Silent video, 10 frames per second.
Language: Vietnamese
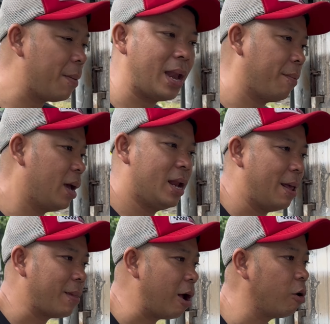anh em khi anh
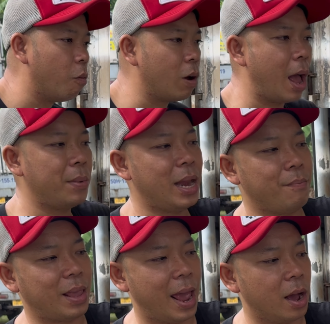em tháo thùng ra mấy anh em
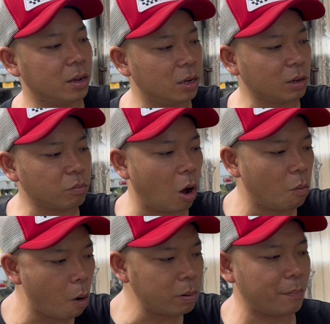chạy ở ngưỡng tốc độ
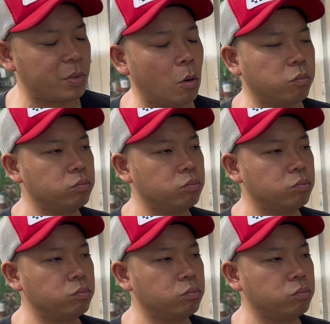bốn năm chục